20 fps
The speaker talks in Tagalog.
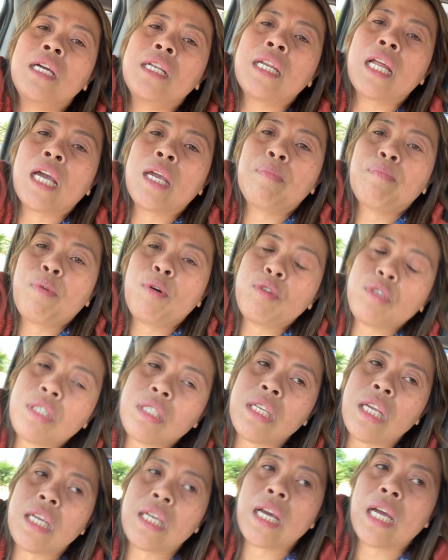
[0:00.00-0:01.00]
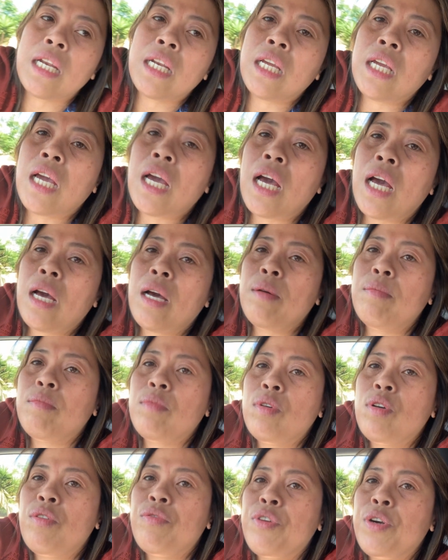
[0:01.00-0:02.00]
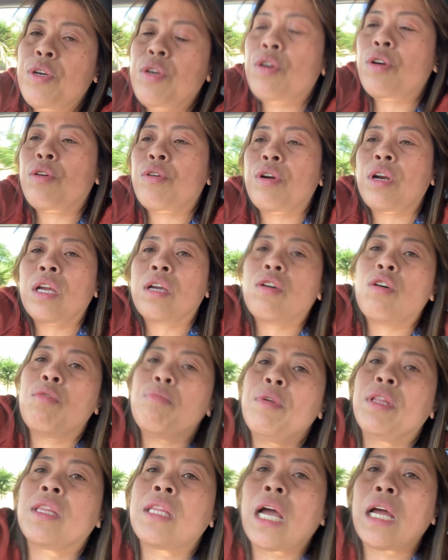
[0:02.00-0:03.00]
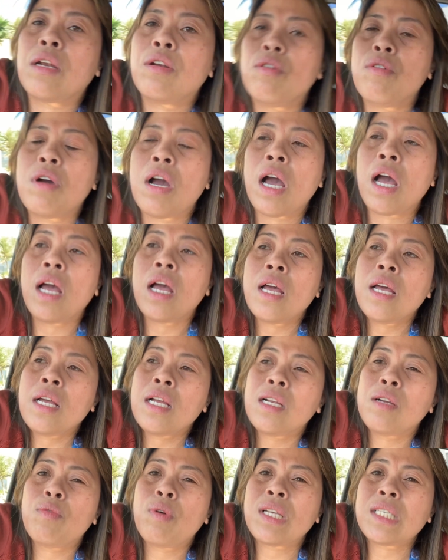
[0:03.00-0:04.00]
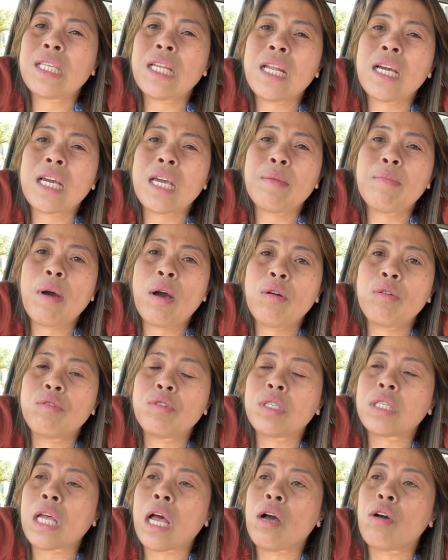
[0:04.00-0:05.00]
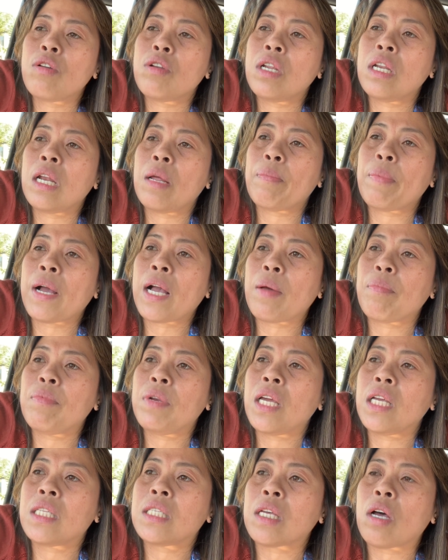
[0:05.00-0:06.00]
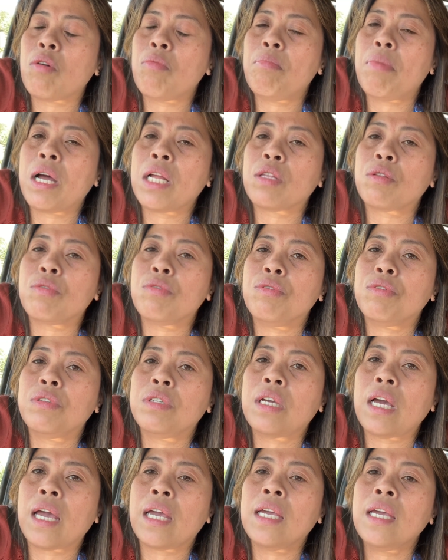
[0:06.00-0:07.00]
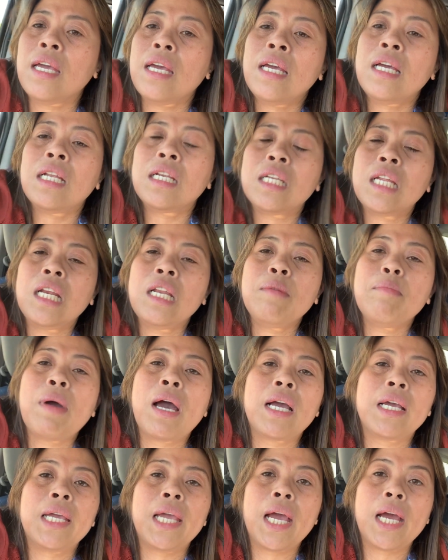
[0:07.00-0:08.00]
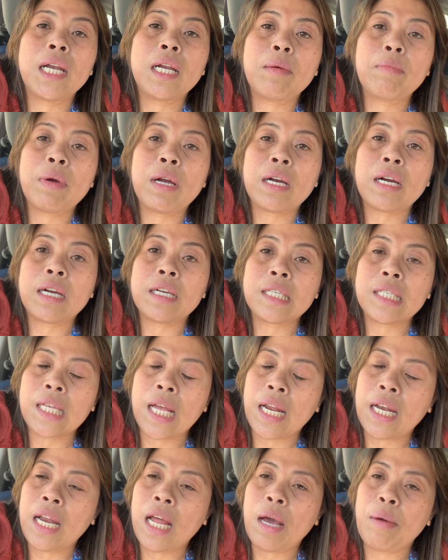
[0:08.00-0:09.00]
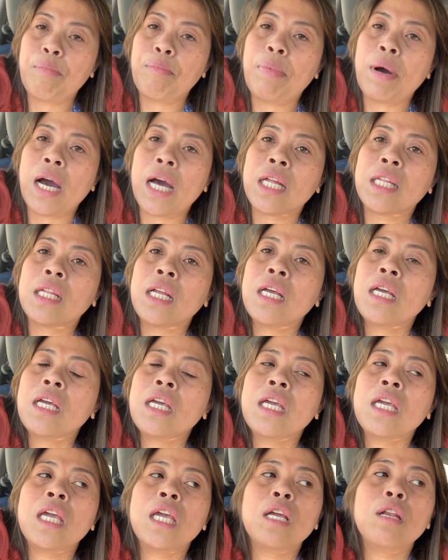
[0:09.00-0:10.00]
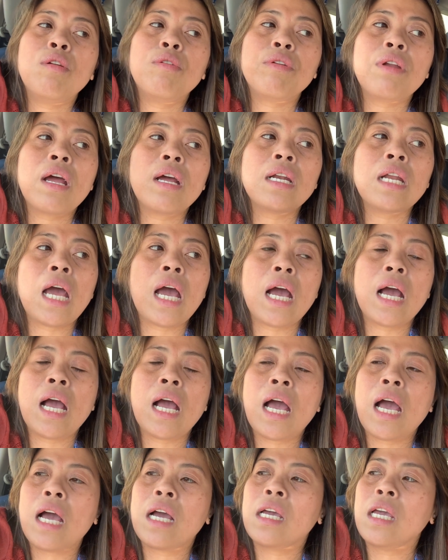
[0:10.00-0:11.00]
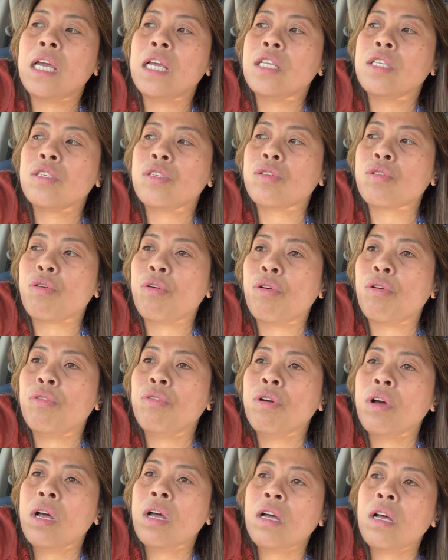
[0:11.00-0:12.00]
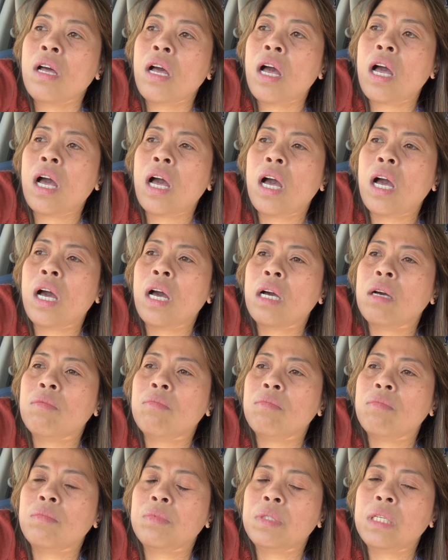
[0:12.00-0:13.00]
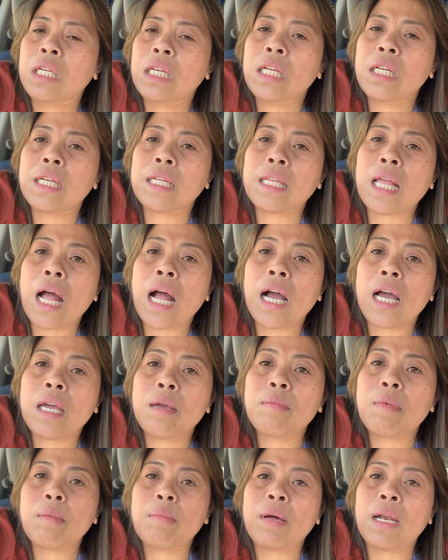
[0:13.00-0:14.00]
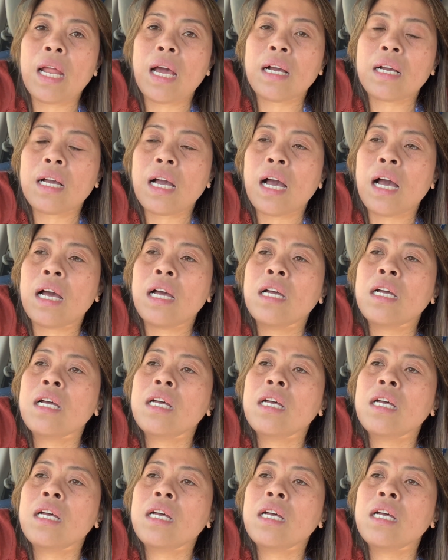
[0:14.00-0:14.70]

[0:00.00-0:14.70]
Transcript: i-post gikan ni um, Governor Rico Mentado nga wa sila kay bagon saon nila pag-update sa uban tungod kay dili maagian ang mga karsada but hinglurang na ang hangin so um, dili na taangay mabalaka